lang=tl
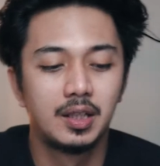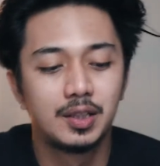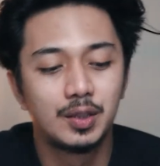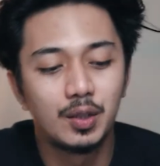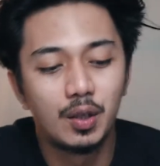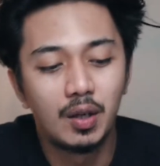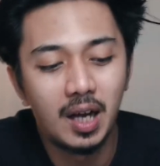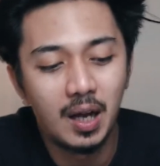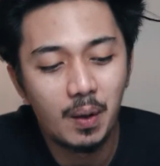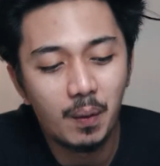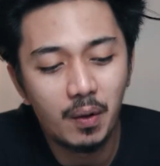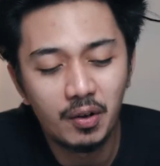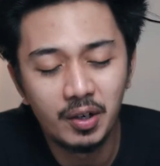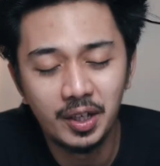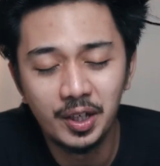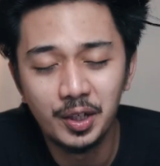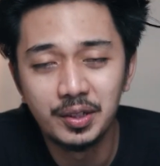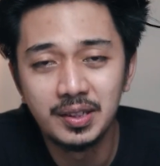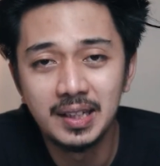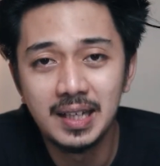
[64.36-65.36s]
So ang hawak ko
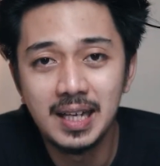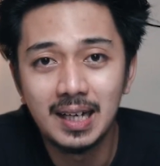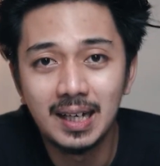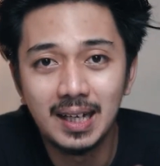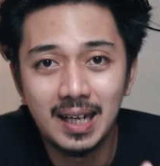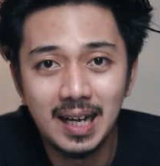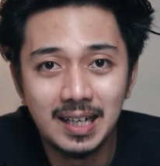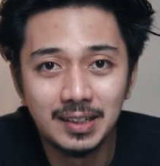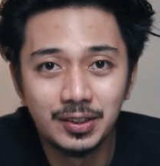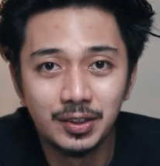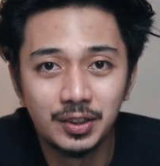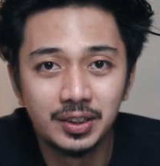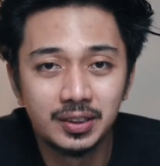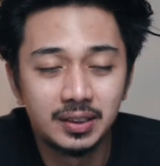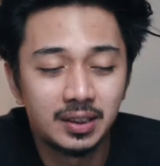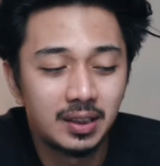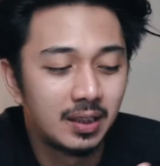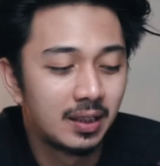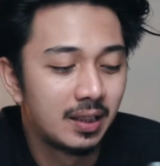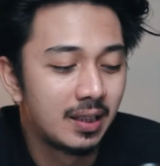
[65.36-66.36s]
ngayon ay ang Canon
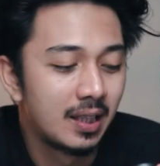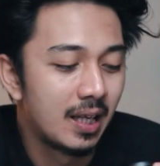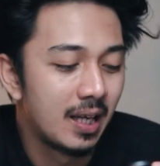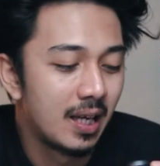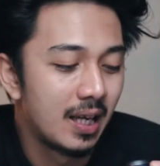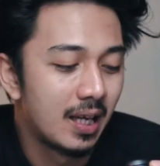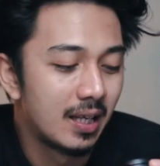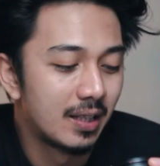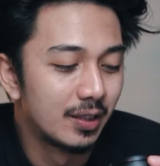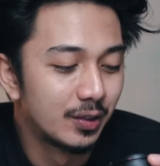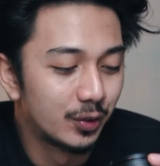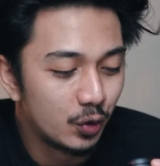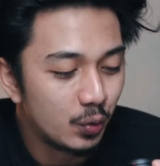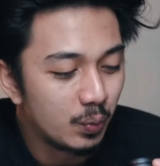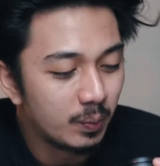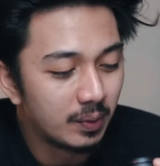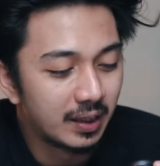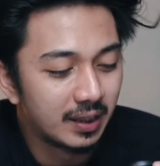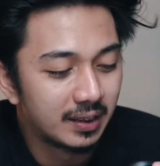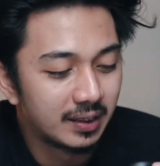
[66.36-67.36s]

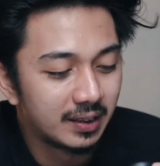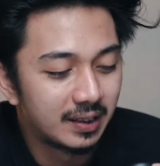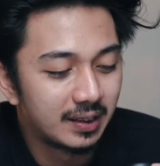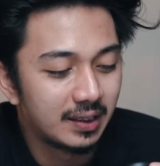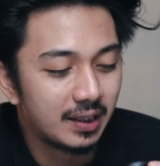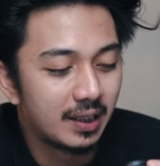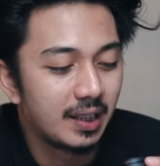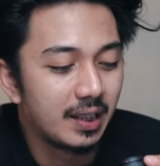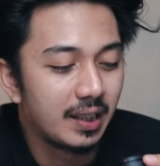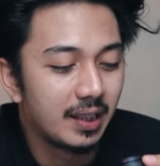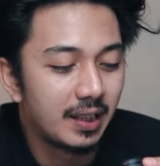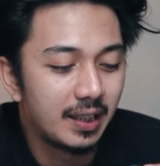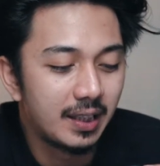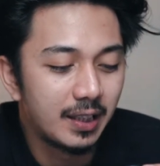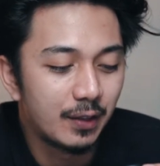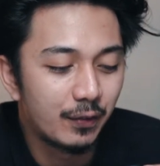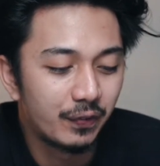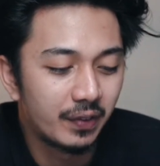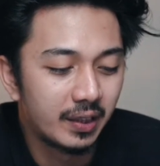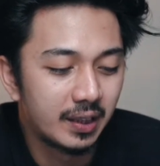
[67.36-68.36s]
zoom lens
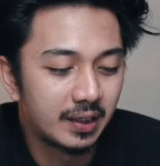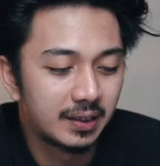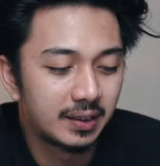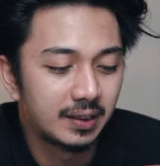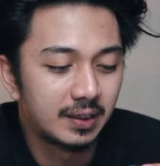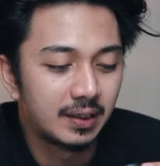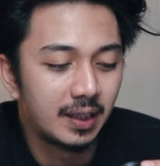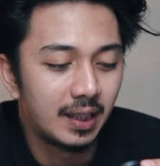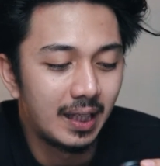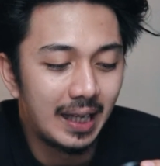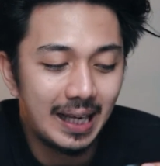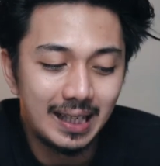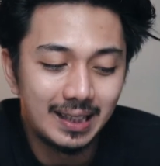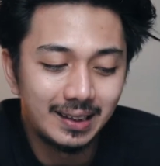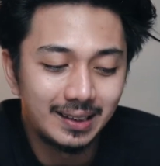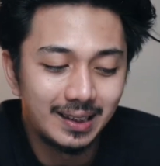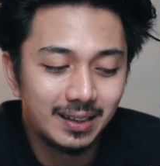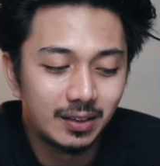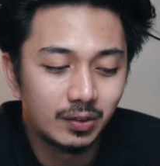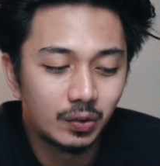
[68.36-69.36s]
EFS
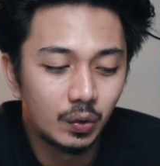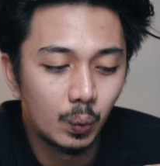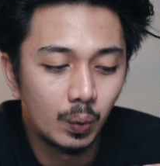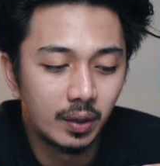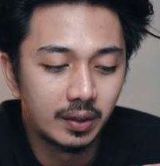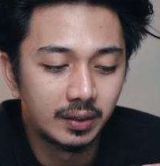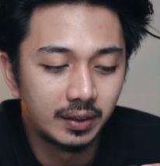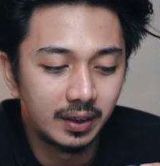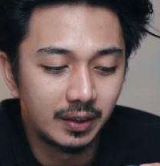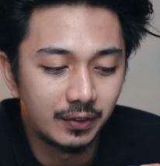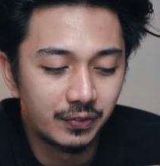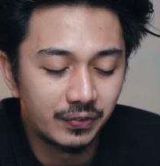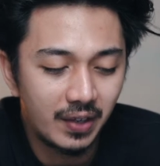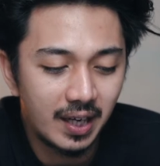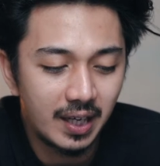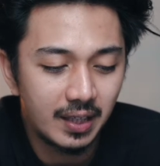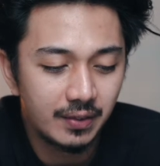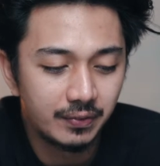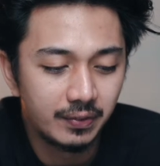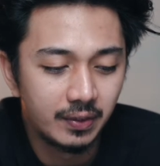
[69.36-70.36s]
18 to
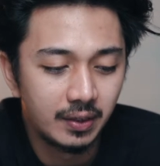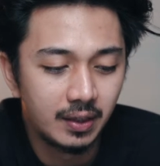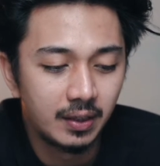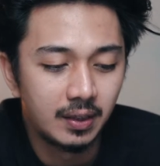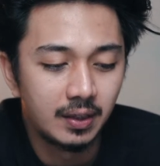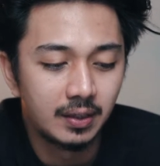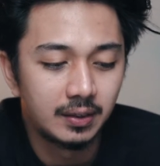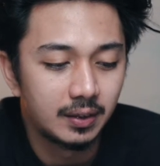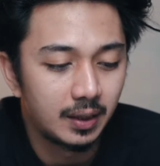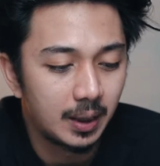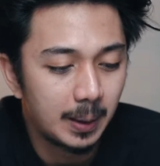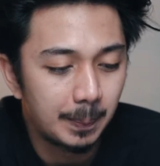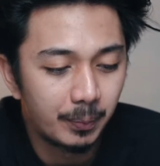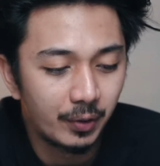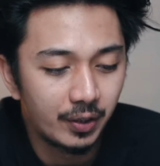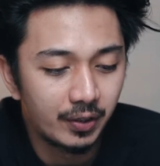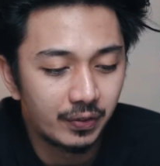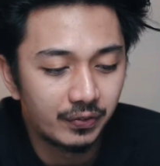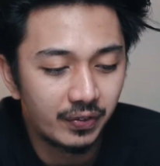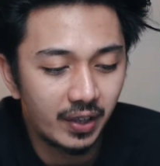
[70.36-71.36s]
3.5
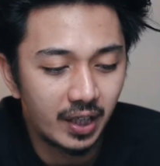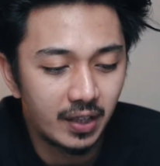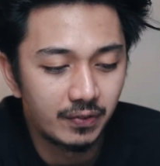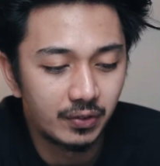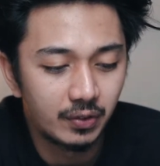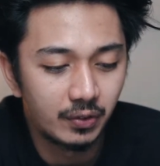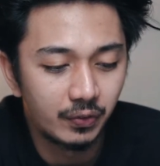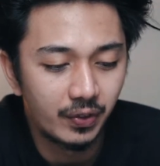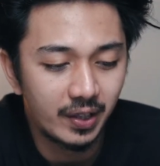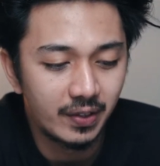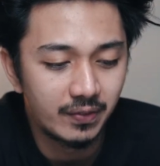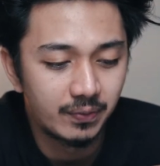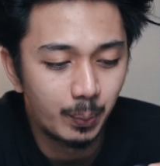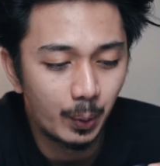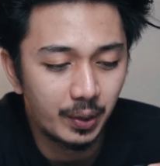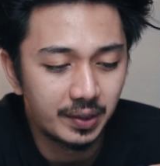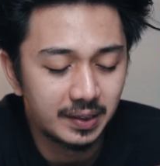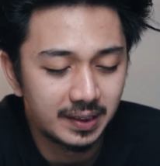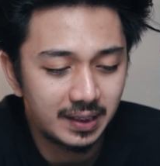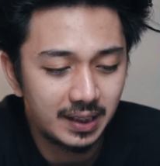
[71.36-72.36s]
to
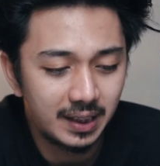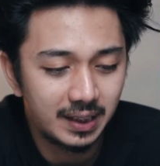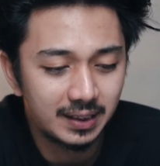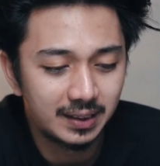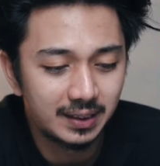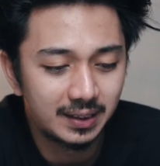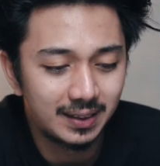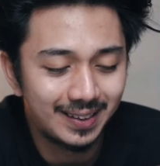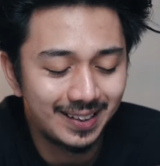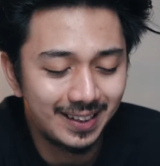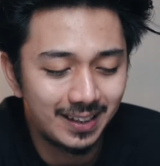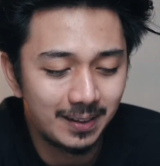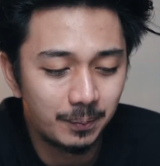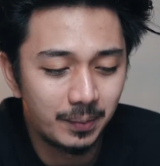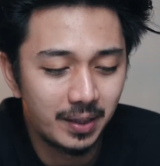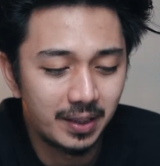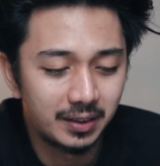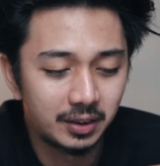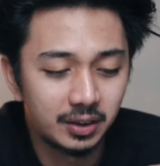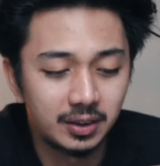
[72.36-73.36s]
5.6
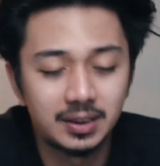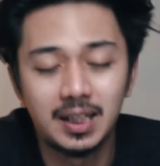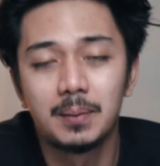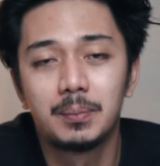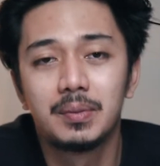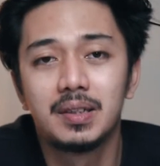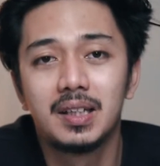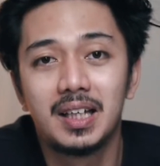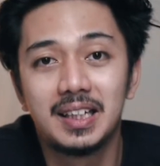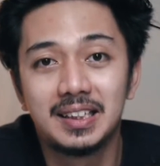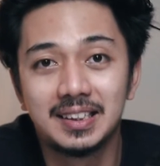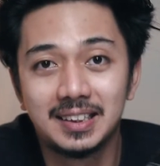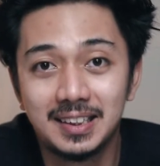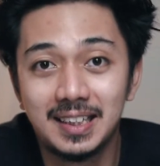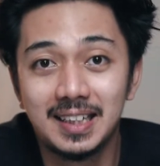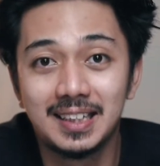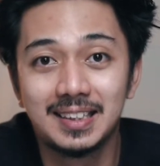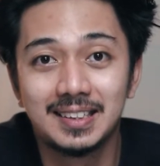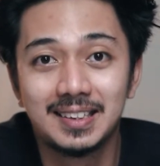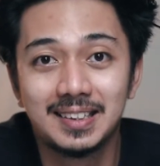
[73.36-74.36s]
image stabilized
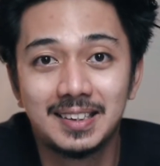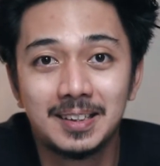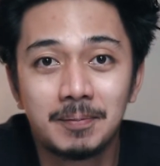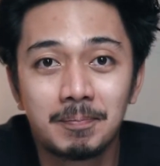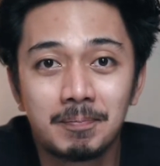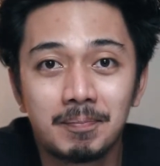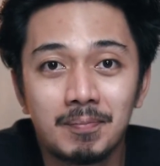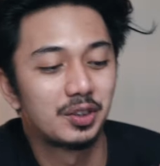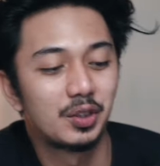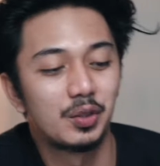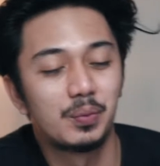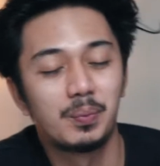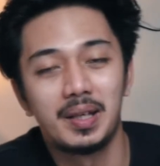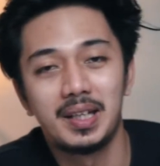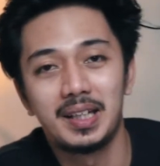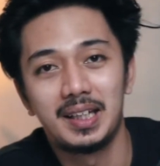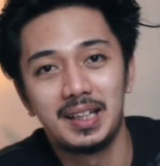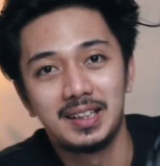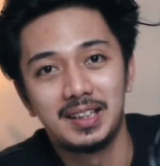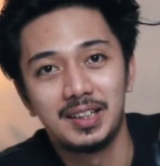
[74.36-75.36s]
lens. So
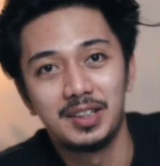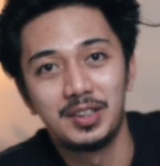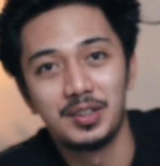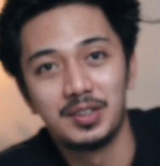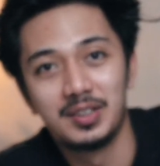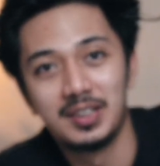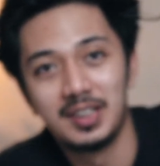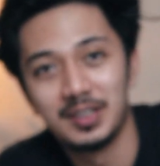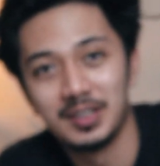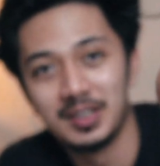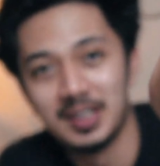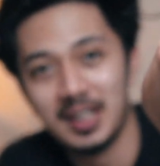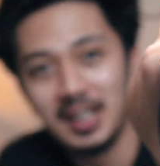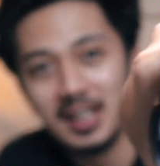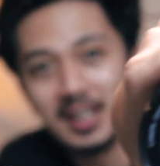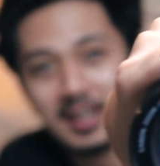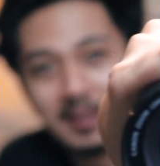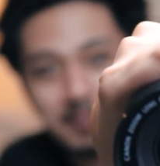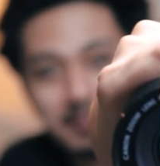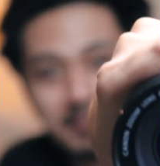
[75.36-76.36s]
makikita niyo dito sa
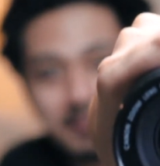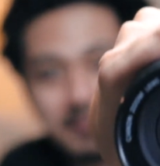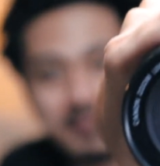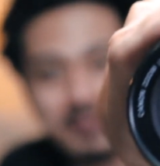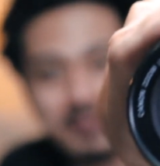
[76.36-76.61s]
harap.